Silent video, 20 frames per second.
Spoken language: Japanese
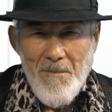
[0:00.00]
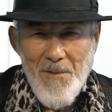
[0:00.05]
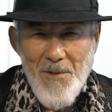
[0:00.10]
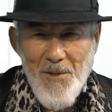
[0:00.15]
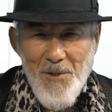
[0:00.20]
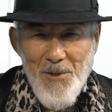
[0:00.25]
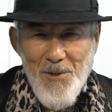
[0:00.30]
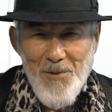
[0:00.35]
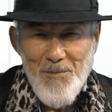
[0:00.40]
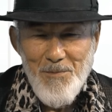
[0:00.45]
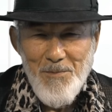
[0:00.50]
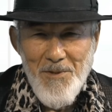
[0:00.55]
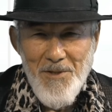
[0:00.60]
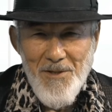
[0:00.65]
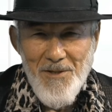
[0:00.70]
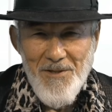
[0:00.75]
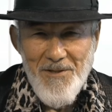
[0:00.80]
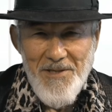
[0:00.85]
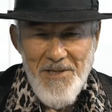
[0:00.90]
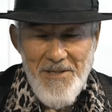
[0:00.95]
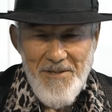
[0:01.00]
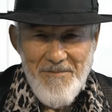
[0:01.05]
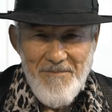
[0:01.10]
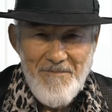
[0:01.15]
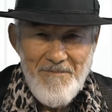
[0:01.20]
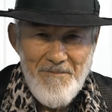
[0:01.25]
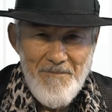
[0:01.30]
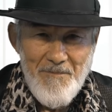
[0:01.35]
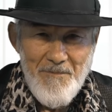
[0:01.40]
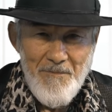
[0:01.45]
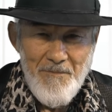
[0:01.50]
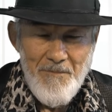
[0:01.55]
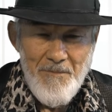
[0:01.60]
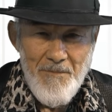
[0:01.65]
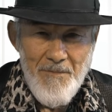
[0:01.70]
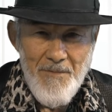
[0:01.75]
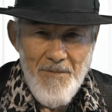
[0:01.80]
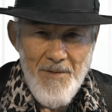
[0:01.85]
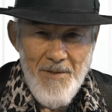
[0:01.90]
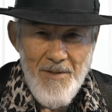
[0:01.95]
Good morning.
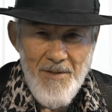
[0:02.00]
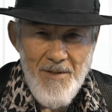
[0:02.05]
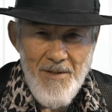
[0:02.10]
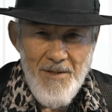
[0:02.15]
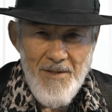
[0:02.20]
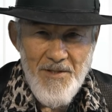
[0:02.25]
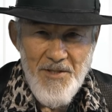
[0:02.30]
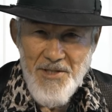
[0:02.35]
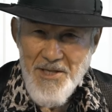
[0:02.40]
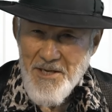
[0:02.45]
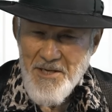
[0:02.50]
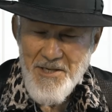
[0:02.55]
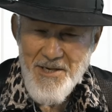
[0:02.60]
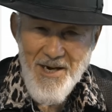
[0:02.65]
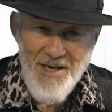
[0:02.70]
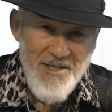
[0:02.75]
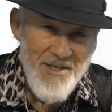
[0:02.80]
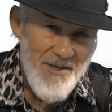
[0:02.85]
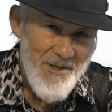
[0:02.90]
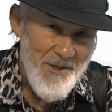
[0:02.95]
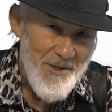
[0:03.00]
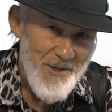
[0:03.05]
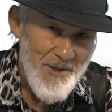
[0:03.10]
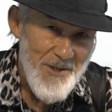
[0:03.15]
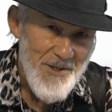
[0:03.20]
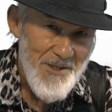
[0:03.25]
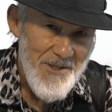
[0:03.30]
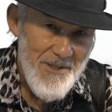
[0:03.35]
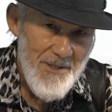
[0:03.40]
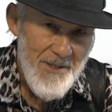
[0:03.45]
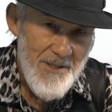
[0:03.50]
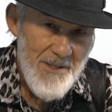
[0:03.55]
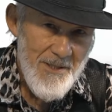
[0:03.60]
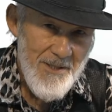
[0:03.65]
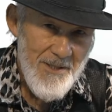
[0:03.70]
素敵な朝です。